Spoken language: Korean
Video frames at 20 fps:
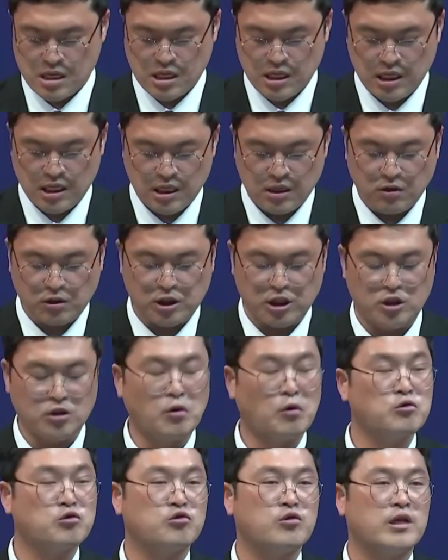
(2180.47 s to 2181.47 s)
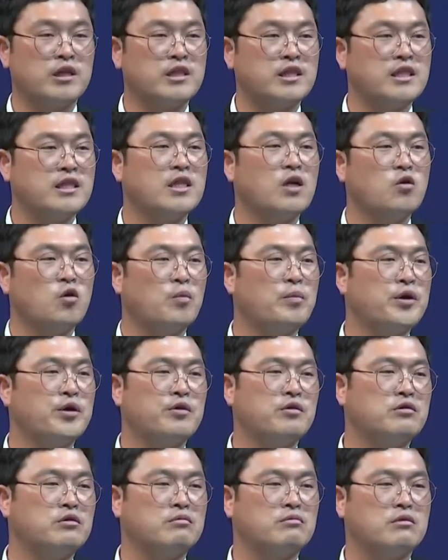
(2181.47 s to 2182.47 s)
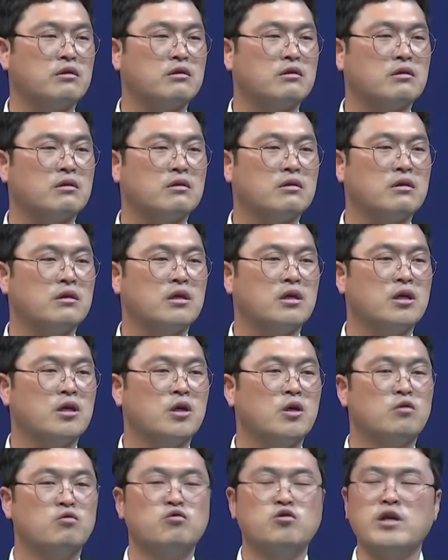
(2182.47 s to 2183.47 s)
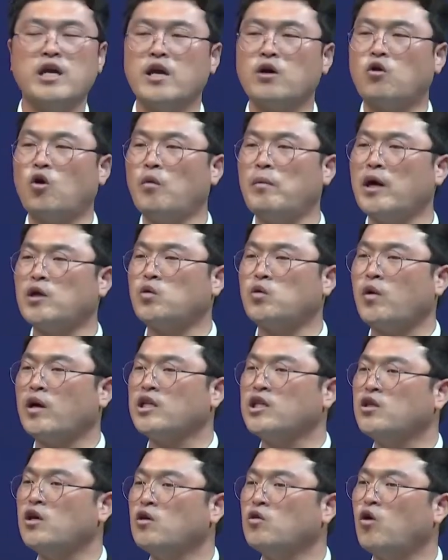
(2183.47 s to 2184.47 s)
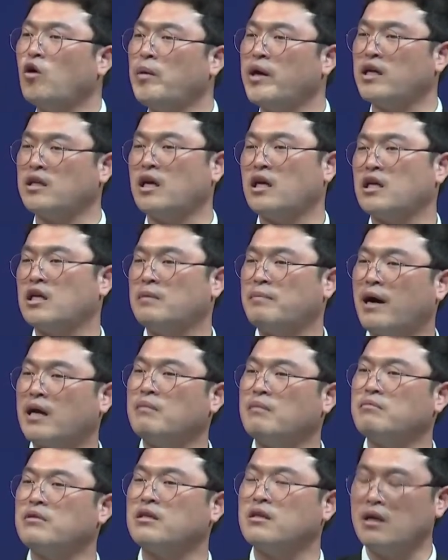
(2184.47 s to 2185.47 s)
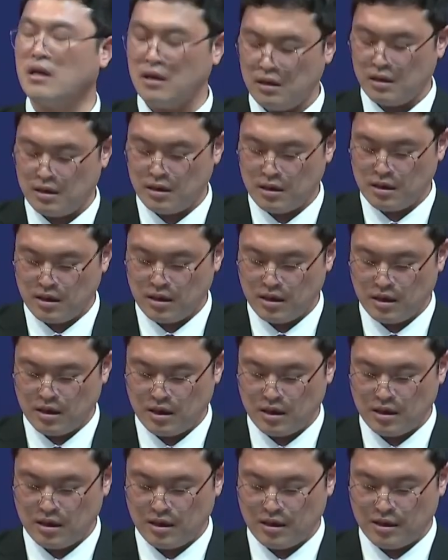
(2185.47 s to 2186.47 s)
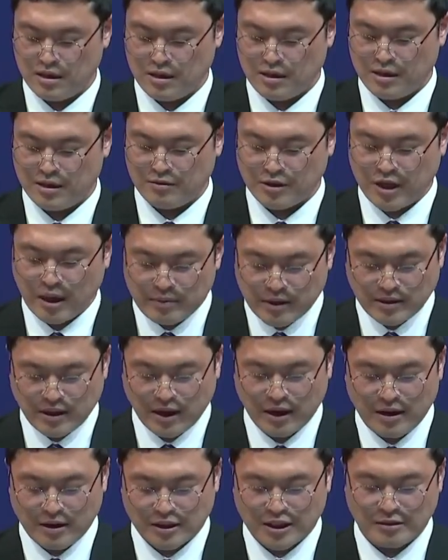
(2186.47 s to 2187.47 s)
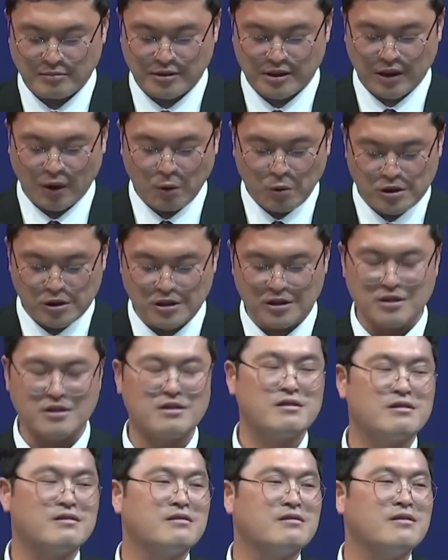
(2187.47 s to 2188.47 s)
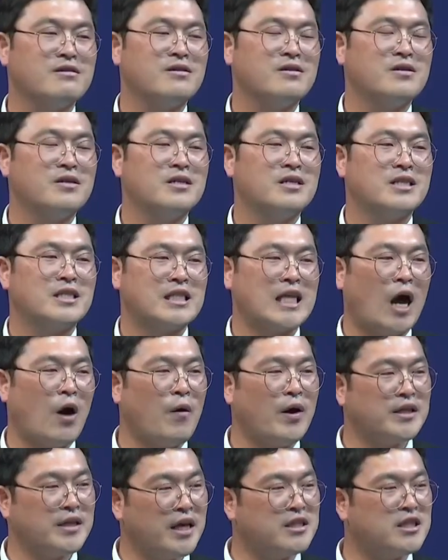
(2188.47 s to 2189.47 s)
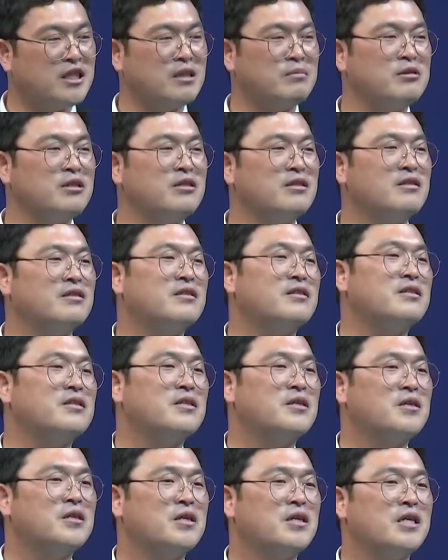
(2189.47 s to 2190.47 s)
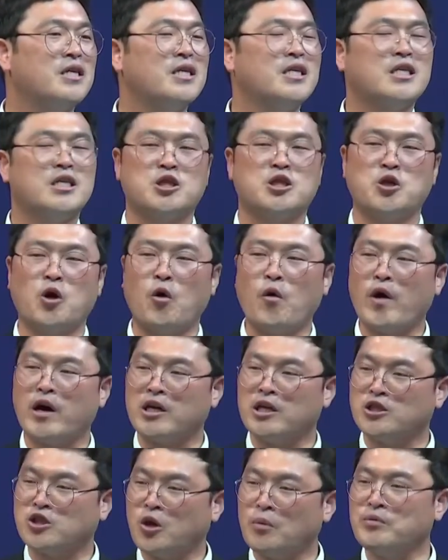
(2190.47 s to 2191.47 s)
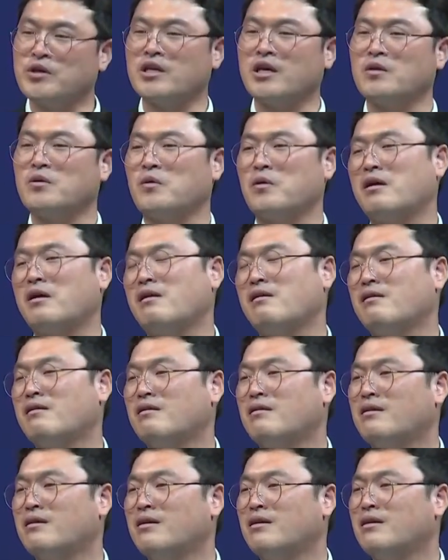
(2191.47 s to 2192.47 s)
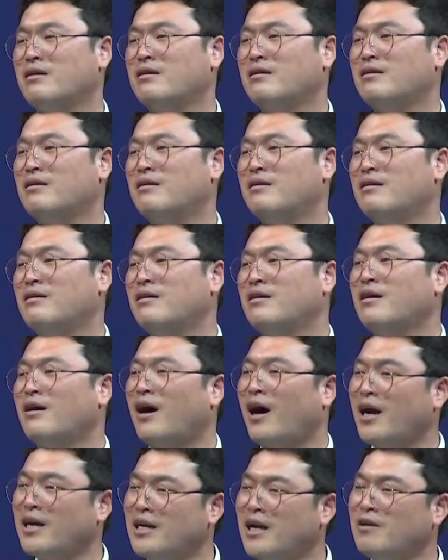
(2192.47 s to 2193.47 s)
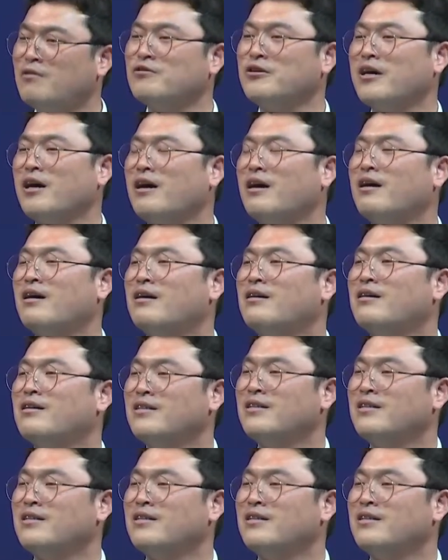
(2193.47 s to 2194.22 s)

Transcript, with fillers: 이것이 여호수아의 신앙 고백이었습니다. 우리의 고백 또한 이런 고백이 되기를 바랍니다. 우리 함께 따라하겠습니다. 오직 나와 내 집은 여호와를 섬기겠노라. 예, 할렐루야.